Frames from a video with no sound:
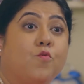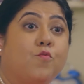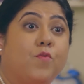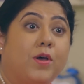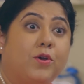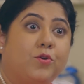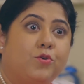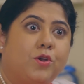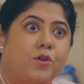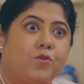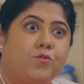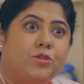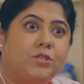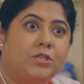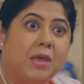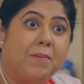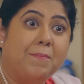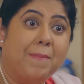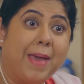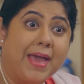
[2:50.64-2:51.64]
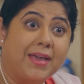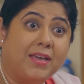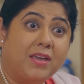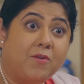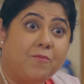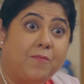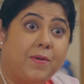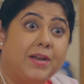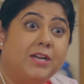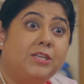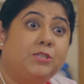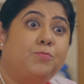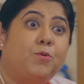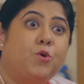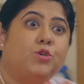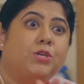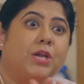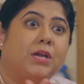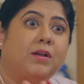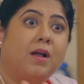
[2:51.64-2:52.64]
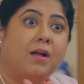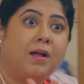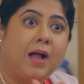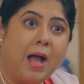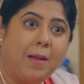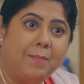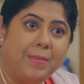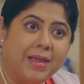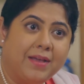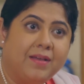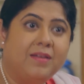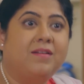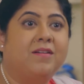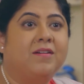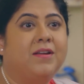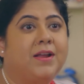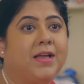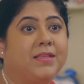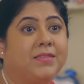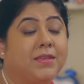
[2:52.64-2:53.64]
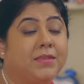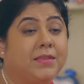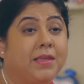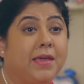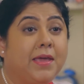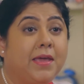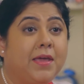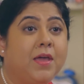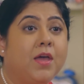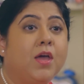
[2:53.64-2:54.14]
वरुण और उसके मैक के फ्रेंड्स प्रोजेक्ट का काम लेकर घर आते थे